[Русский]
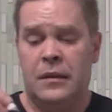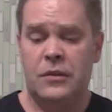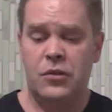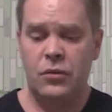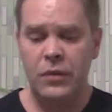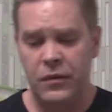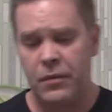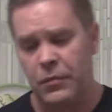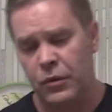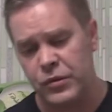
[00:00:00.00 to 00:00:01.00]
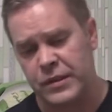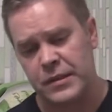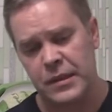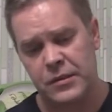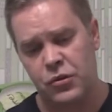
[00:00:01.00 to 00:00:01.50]
Значит, что я вам могу
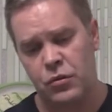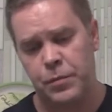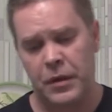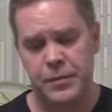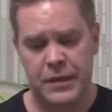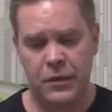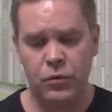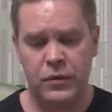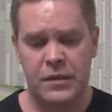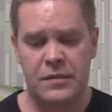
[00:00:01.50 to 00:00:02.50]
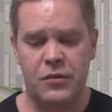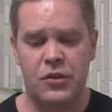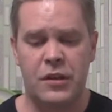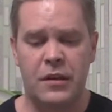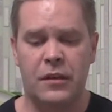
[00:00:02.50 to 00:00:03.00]
сказать еще про Абсолют из
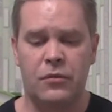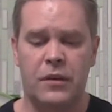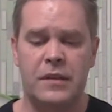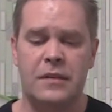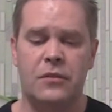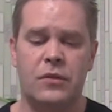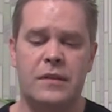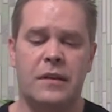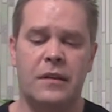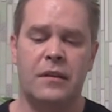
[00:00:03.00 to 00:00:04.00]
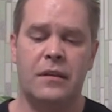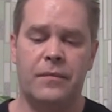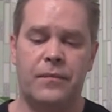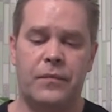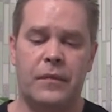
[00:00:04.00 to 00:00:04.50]
вещей, которые, с одной
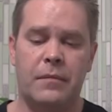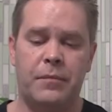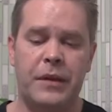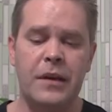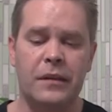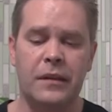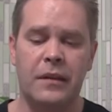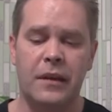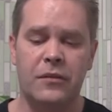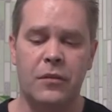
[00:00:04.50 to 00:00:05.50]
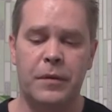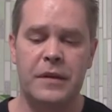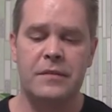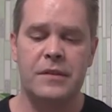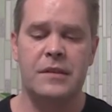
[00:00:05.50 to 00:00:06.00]
стороны, приятны для этого
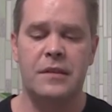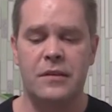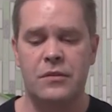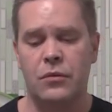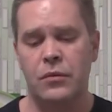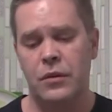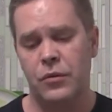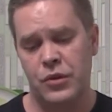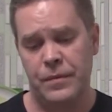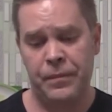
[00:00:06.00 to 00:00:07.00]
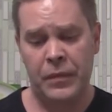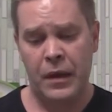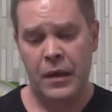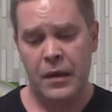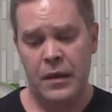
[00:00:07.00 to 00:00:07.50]
производителя, а с другой не очень.
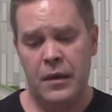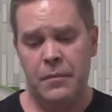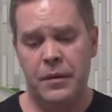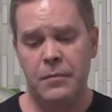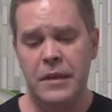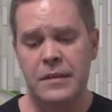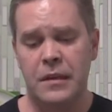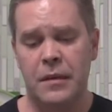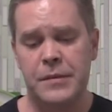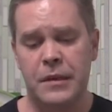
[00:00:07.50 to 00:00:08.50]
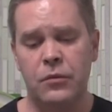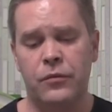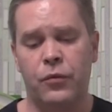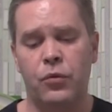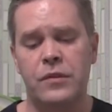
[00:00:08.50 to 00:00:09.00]
Понимаете ли,
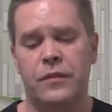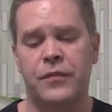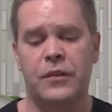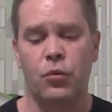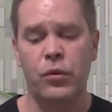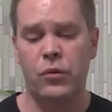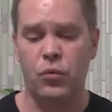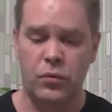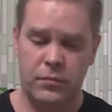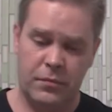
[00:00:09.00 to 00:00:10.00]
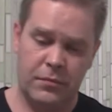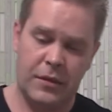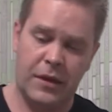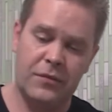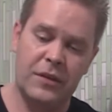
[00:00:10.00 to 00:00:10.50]
Абсолют входит в тройку
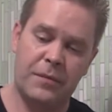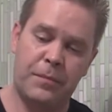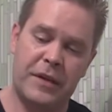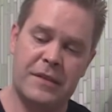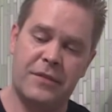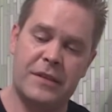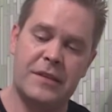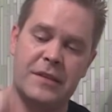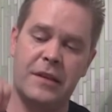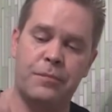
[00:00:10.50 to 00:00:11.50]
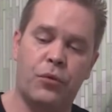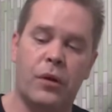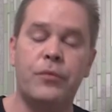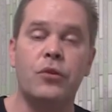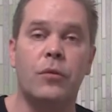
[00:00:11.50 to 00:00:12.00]
мировых производителей
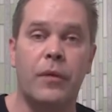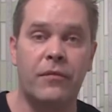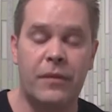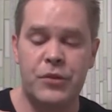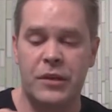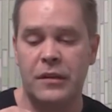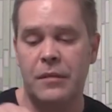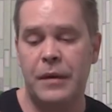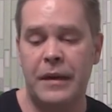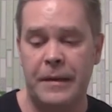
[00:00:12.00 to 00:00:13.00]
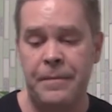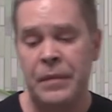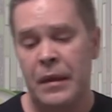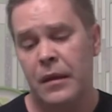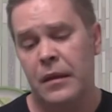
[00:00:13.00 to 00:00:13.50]
по объемам вообще глобально.
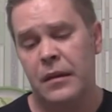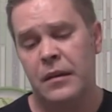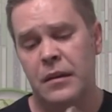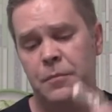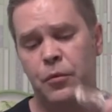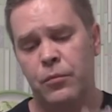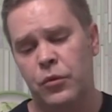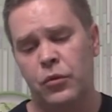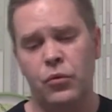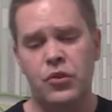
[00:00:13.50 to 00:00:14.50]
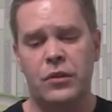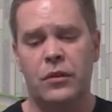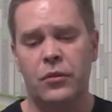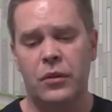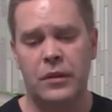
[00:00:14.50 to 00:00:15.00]
Я не помню
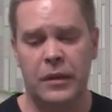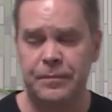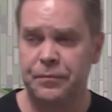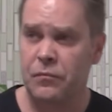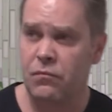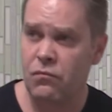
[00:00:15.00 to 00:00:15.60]
точно, но это